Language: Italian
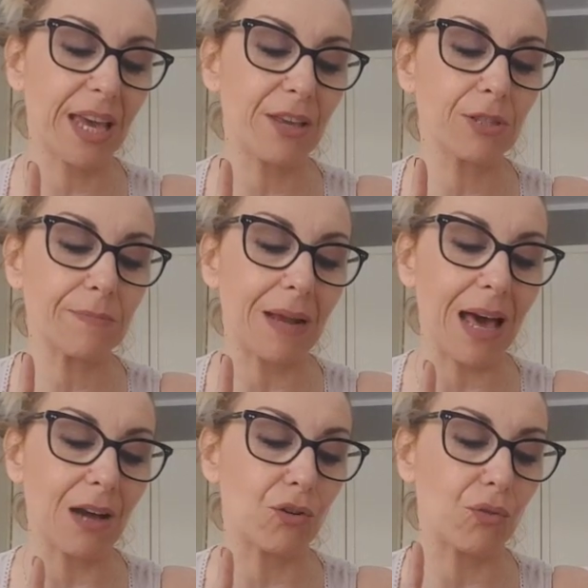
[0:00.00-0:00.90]
io
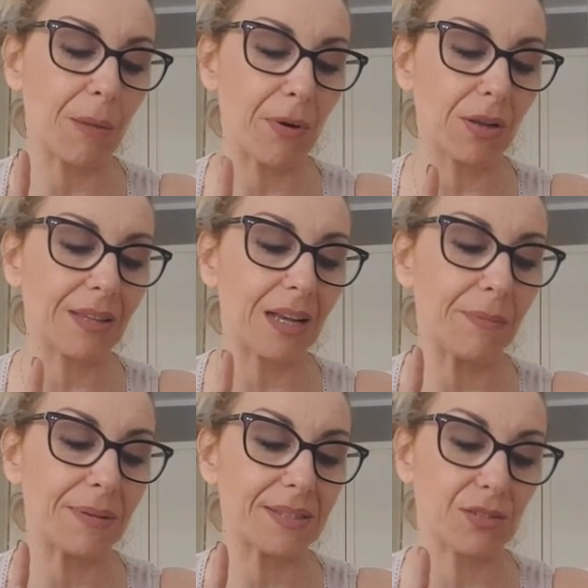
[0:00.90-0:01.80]
spalanco una porta alle
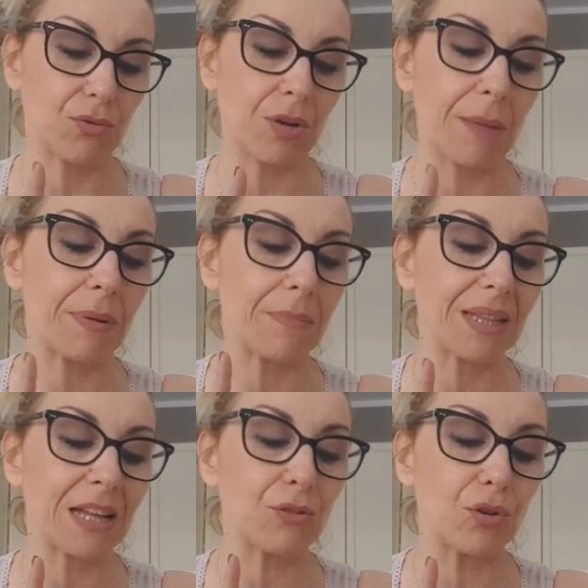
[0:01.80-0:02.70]
persone,
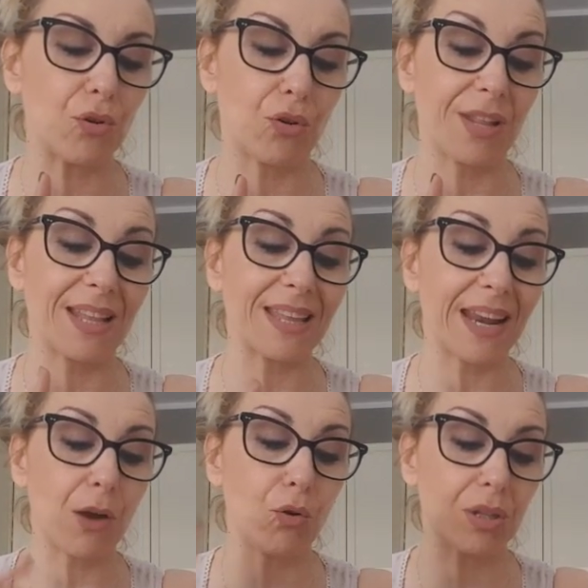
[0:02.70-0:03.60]
permettendo loro di
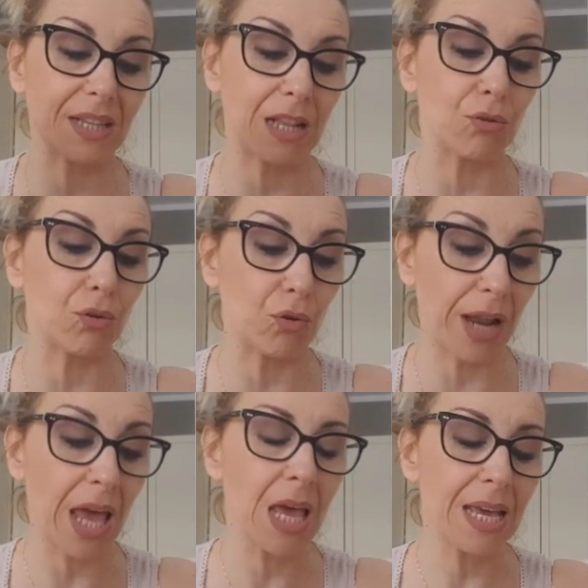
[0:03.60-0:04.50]
andare oltre il
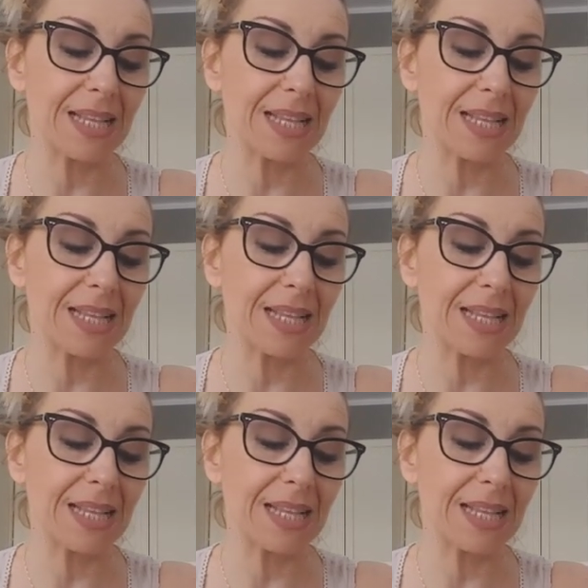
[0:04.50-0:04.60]
dolore,